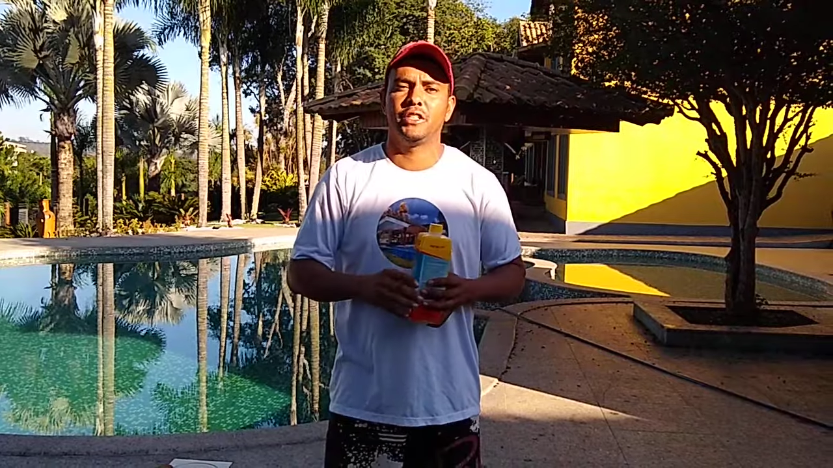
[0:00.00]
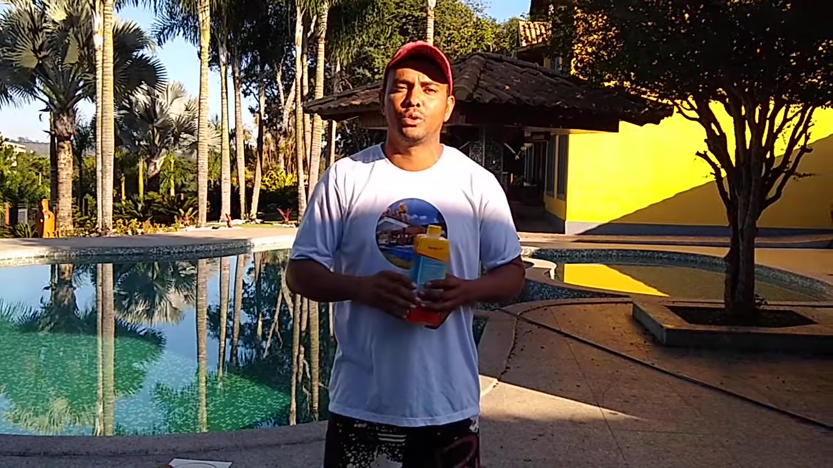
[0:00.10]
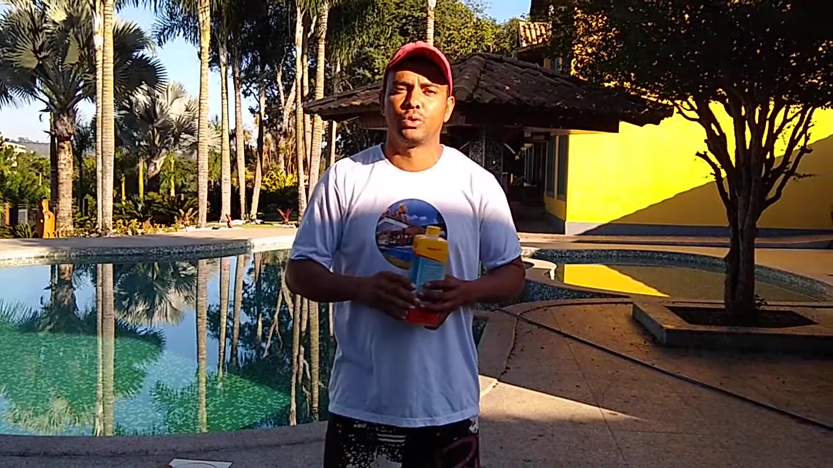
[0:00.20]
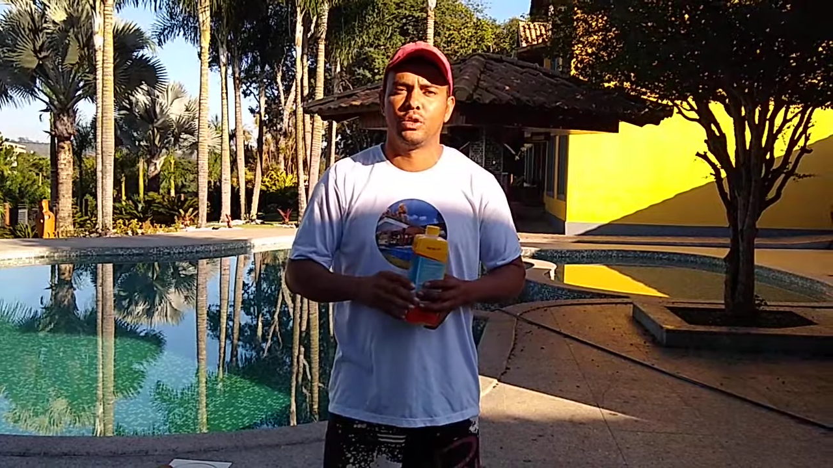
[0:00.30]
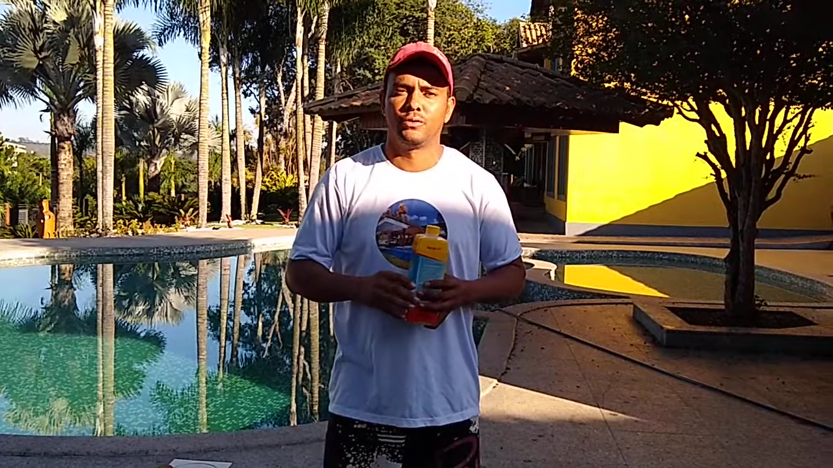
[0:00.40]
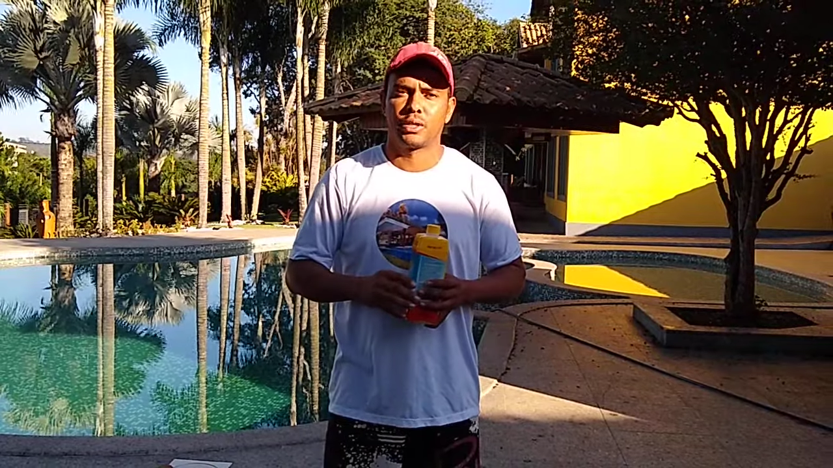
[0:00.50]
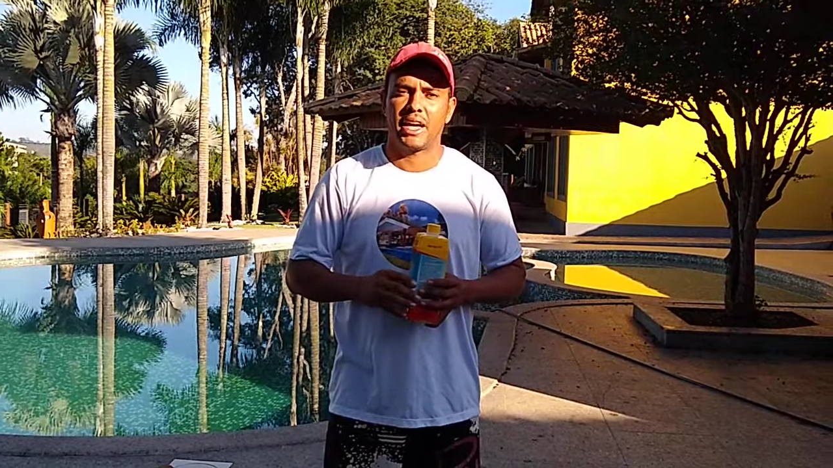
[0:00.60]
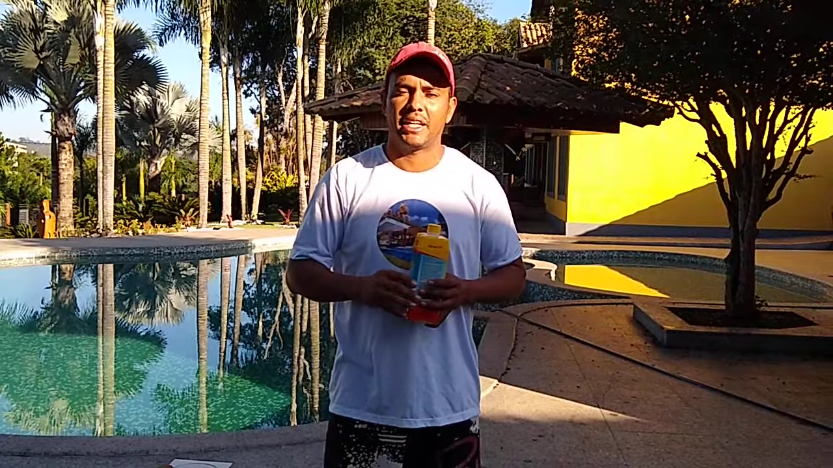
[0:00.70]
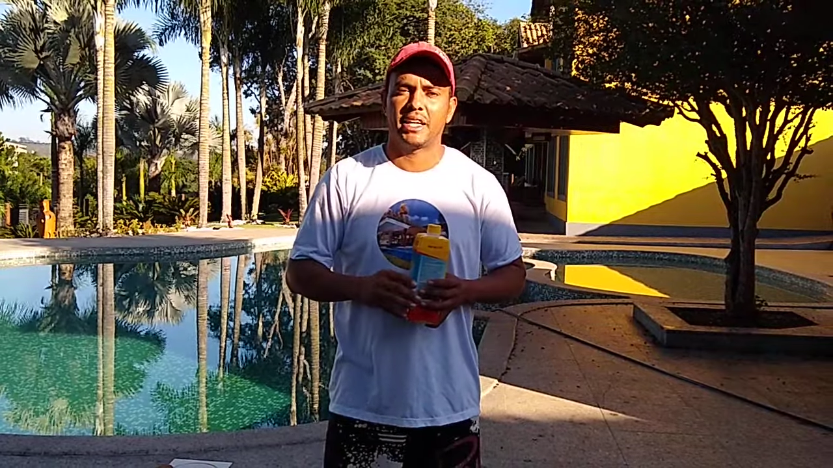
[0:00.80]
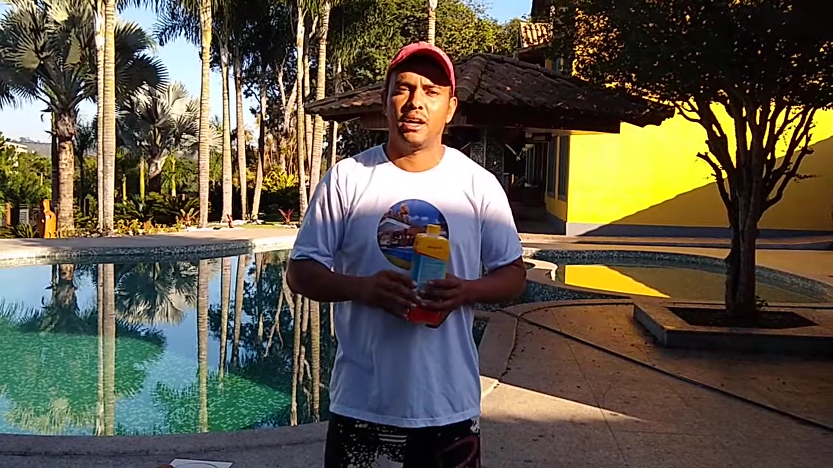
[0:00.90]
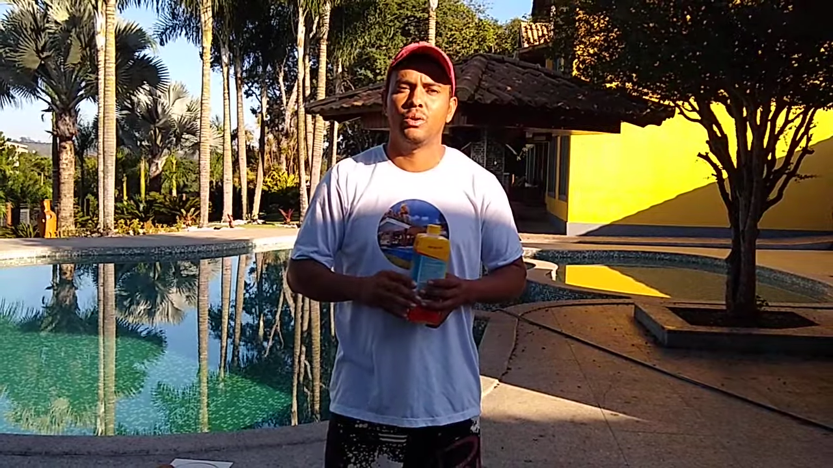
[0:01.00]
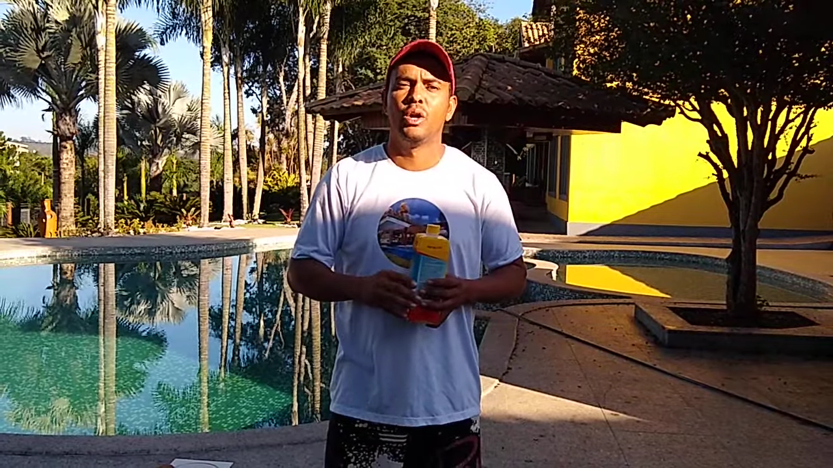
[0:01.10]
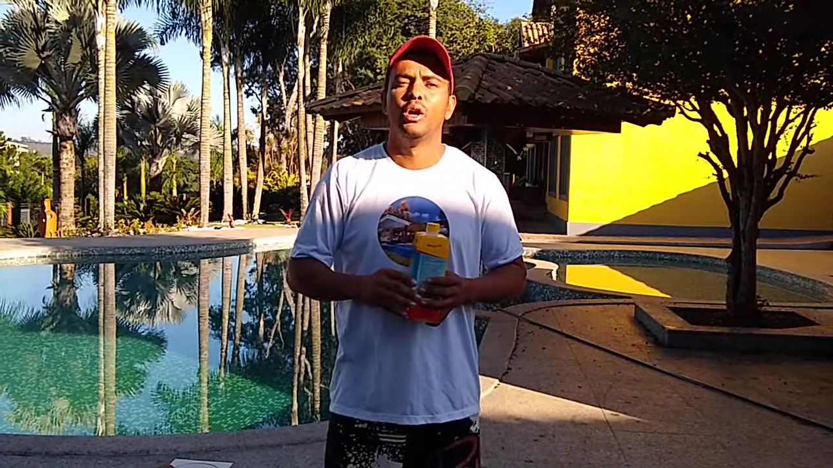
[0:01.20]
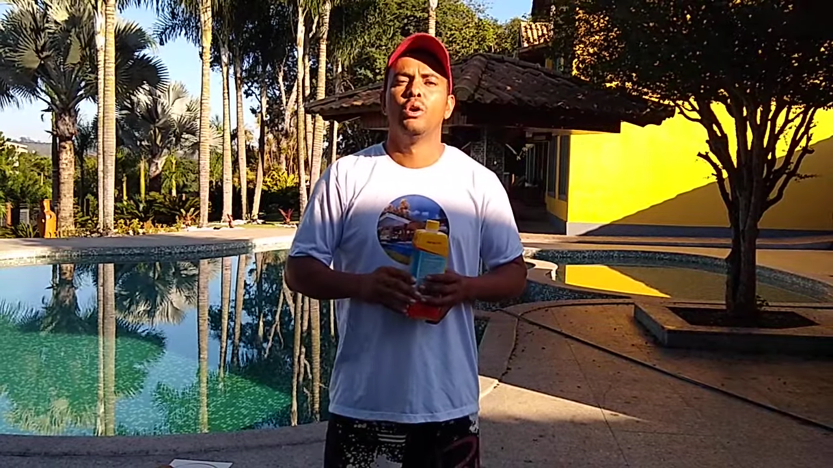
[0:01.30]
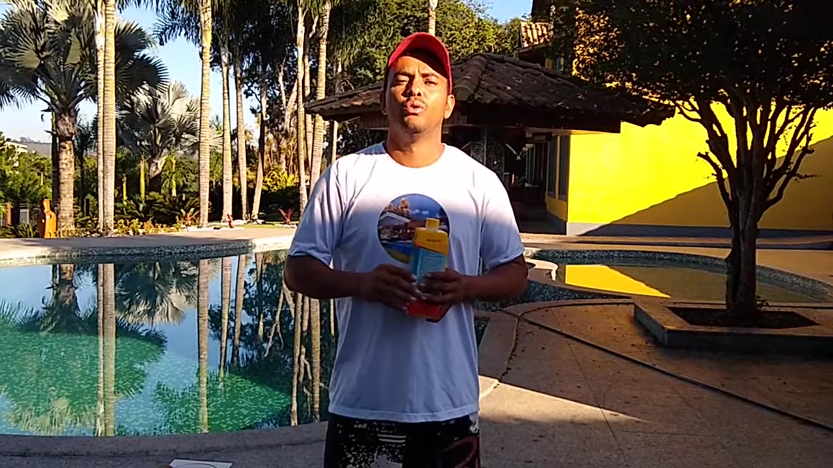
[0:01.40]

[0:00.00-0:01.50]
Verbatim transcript: vídeo novo no canal.